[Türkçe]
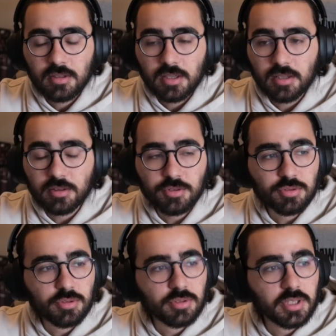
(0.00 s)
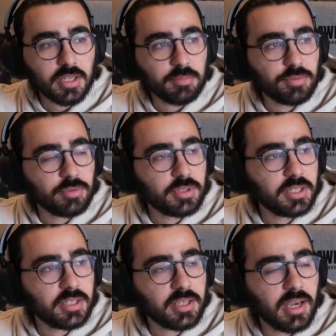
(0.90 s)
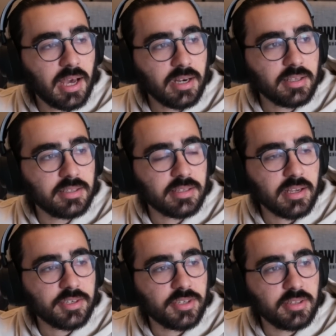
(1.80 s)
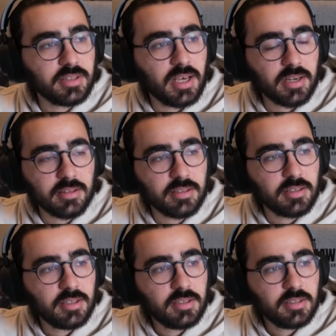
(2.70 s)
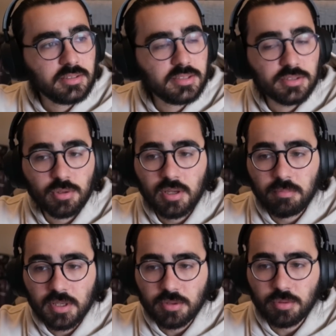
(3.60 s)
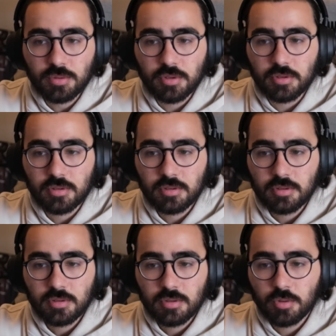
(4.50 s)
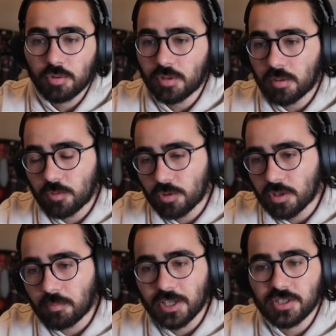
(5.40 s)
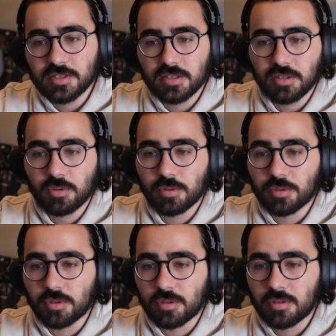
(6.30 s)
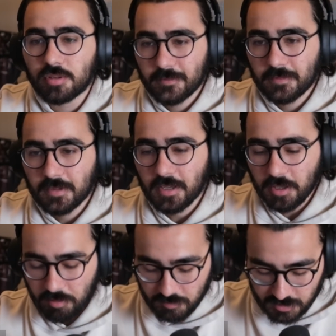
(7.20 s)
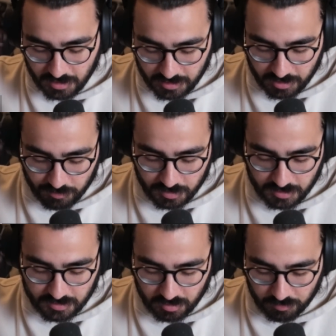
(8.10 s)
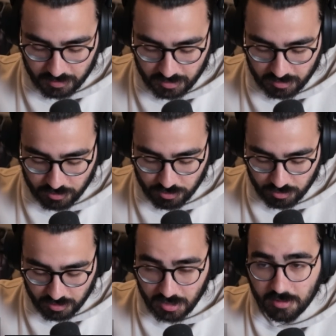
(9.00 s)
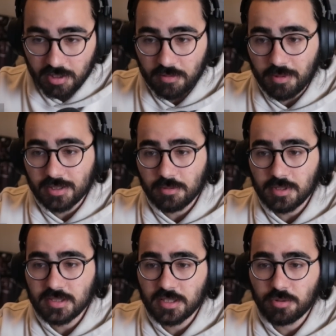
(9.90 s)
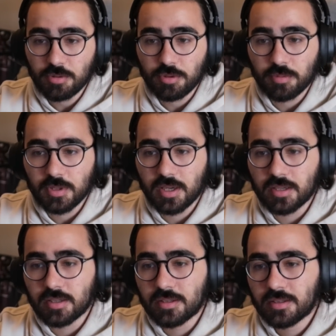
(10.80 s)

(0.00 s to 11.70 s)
En de sonunda yani bu ülkedeki herkes her şeyin derdi Size olan bana da oluyor. Ona olan ona, başkasına da oluyor. Yani hepimiz aynı gemideyiz abi. Elinde sonunda yan tarafa baktım ben seni görüyorum yani.